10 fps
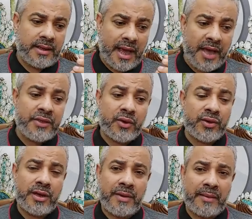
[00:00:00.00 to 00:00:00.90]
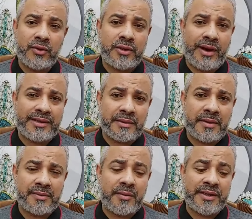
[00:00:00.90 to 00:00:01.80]
هذه الرؤية محمودة وليست
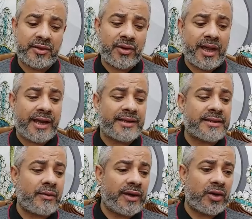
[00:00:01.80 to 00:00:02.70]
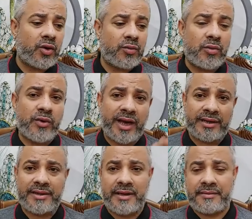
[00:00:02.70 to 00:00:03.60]
مزمومة تدل على زوال الهموم
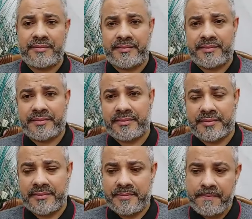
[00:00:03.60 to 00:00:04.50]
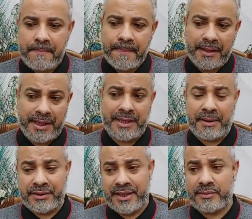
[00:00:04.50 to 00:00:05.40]
والأحزان يعني
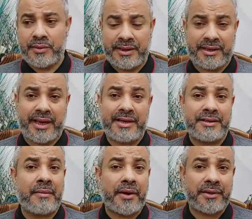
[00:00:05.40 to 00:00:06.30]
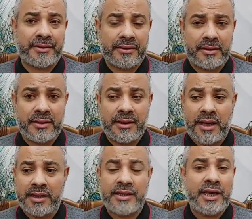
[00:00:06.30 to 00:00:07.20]
بعض الناس ممكن تتخيل ان ده مرض
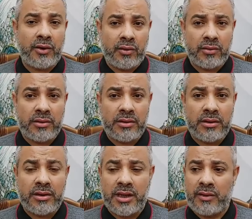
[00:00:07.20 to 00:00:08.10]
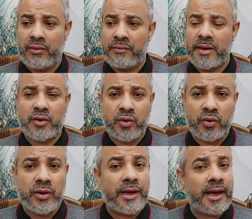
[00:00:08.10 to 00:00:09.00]
هيجيله او
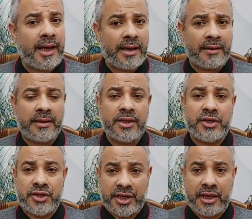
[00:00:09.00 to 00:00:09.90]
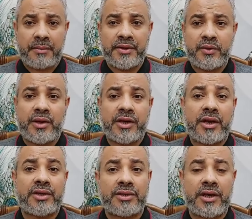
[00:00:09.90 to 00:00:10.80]
مكروه لا شق البطن
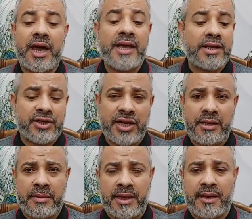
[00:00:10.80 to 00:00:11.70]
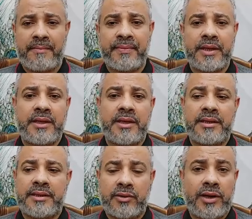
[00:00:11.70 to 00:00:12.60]
واخراج اي شيء منها
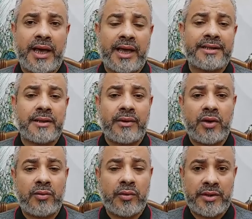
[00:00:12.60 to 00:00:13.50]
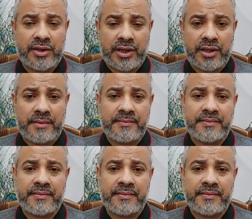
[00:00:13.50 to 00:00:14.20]
تدل على زوال الهموم ان شاء الله